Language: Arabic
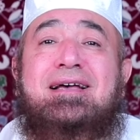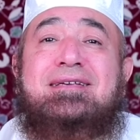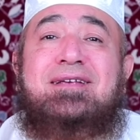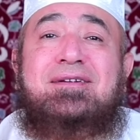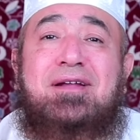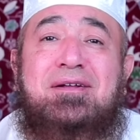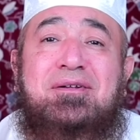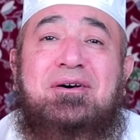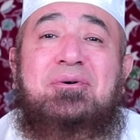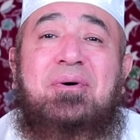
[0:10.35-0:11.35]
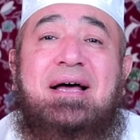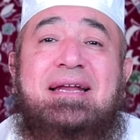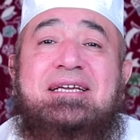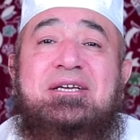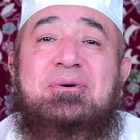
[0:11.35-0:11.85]
صلى الله
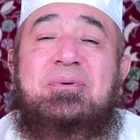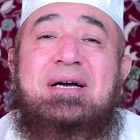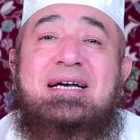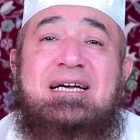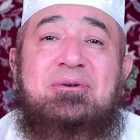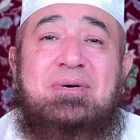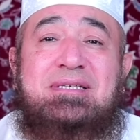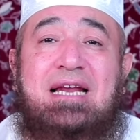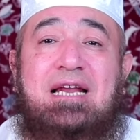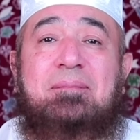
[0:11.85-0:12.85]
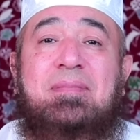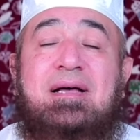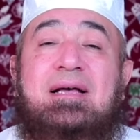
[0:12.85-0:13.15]
عليه وآله وسلم